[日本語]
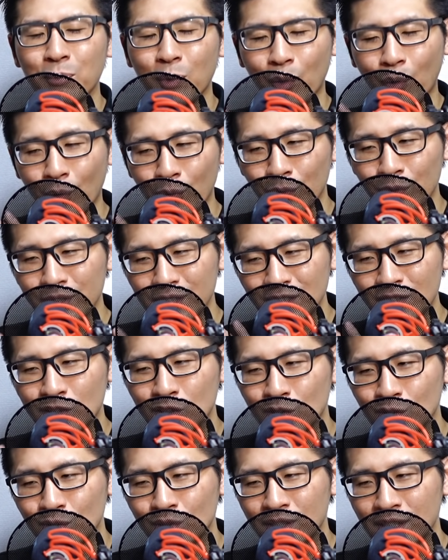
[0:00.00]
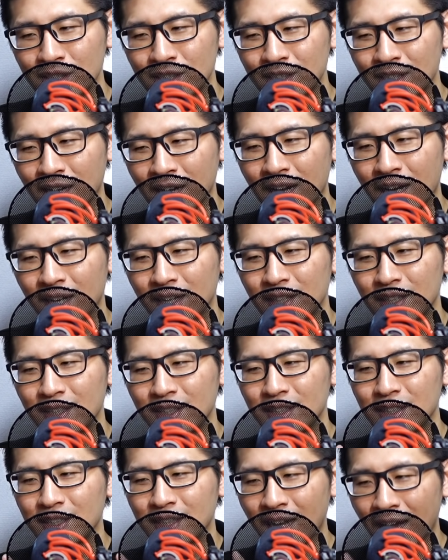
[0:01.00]
もうこの一瞬でしか
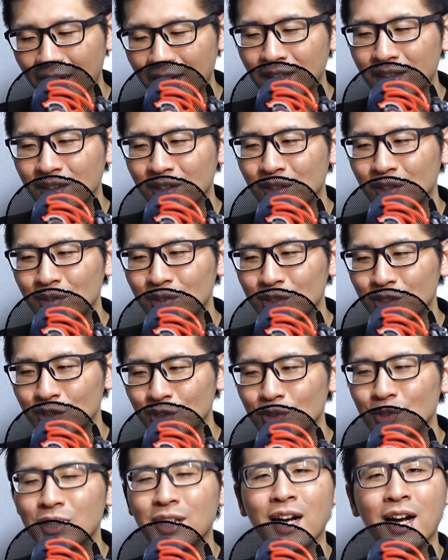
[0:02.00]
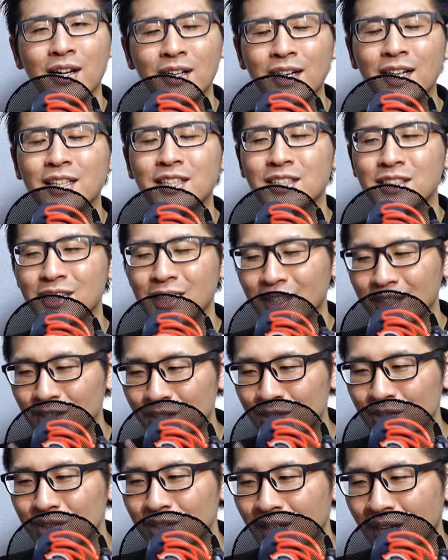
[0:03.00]
ないっていう瞬間、歴史的
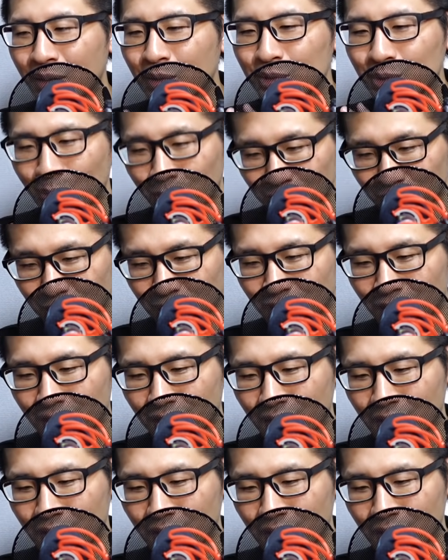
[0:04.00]
瞬間を撮る、